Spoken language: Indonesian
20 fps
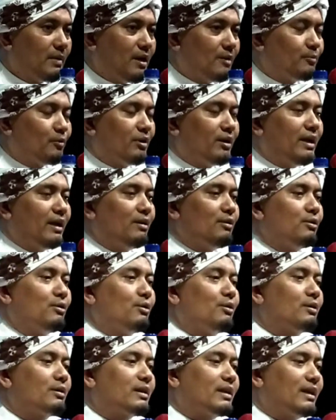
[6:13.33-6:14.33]
Mak boleh
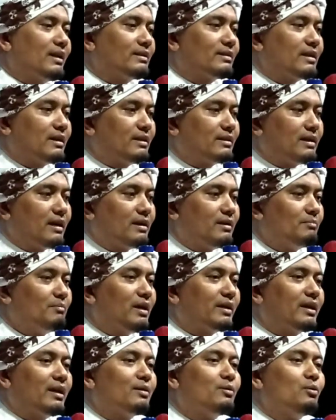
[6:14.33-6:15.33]
orang ternyata.
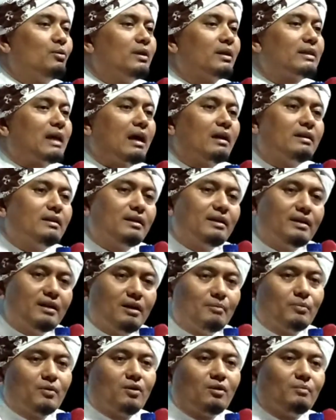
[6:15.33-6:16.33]
Makai gula tak
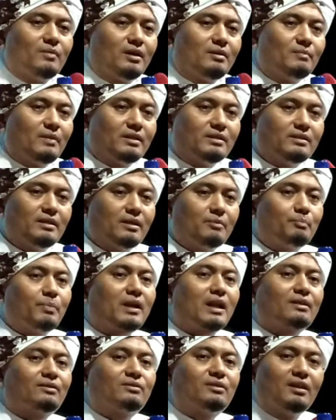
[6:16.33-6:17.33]
anda pulang ban mayit.
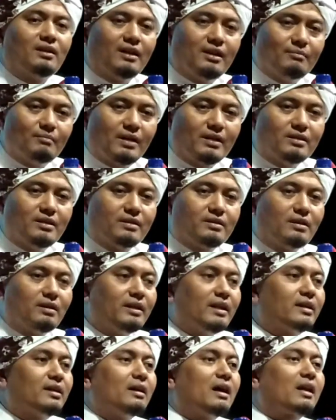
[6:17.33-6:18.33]
Parat dinin mayit.
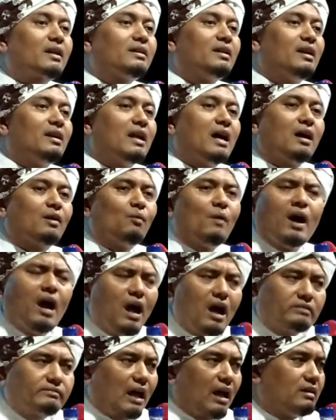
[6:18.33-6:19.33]
Ni ke ardila gua
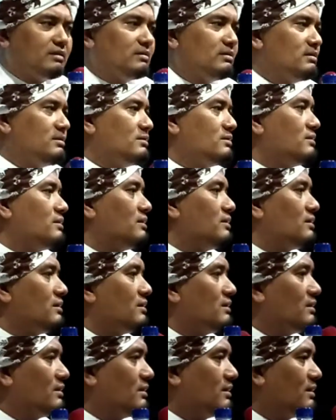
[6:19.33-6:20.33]
tanda.
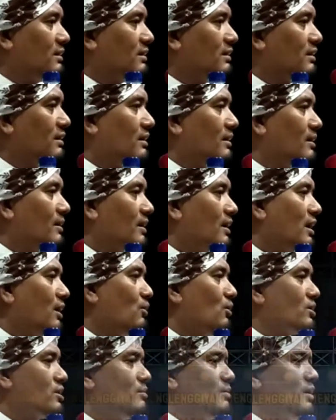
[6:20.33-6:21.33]
Angwa